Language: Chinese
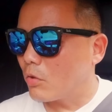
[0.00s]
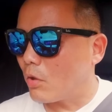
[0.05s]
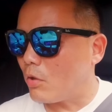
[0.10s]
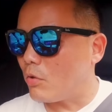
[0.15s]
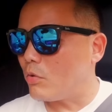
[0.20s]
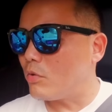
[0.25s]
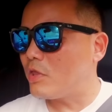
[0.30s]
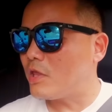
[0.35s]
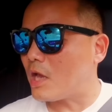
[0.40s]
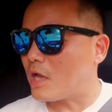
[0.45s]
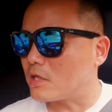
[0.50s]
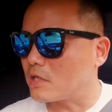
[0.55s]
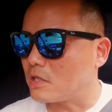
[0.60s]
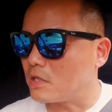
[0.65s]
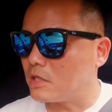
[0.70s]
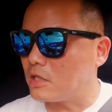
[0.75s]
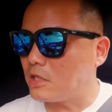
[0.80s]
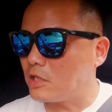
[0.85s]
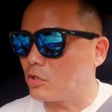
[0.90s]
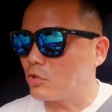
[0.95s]
对于驾
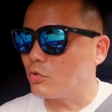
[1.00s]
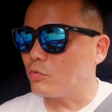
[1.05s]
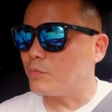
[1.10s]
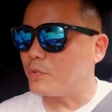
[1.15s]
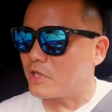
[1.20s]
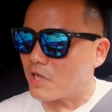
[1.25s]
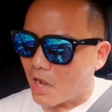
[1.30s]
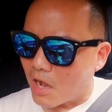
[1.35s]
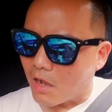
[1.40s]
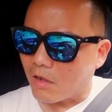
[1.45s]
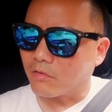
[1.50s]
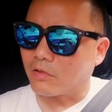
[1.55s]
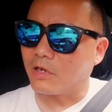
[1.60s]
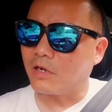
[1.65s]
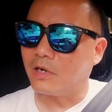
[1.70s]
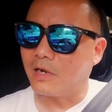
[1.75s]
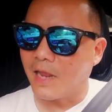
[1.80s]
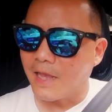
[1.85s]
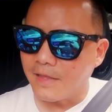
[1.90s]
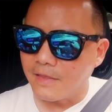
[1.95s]
驶技术比较好的
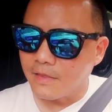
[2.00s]
人来